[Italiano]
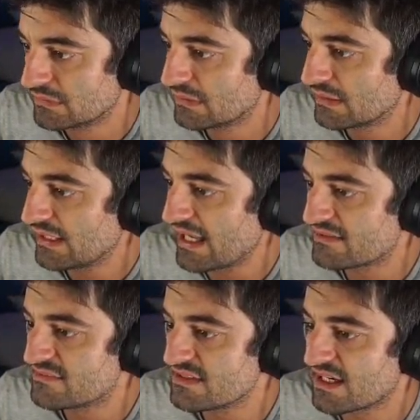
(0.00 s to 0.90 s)
Lei
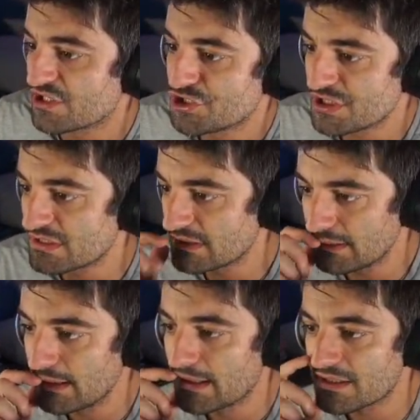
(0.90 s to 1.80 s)
tira Ginny,
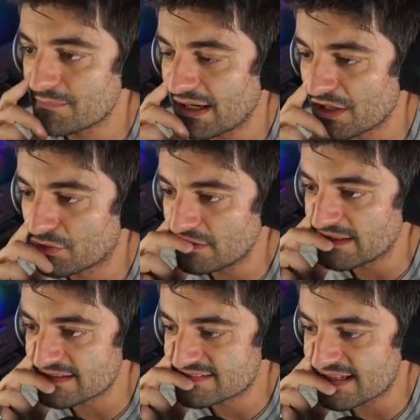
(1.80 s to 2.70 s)
rimane connessa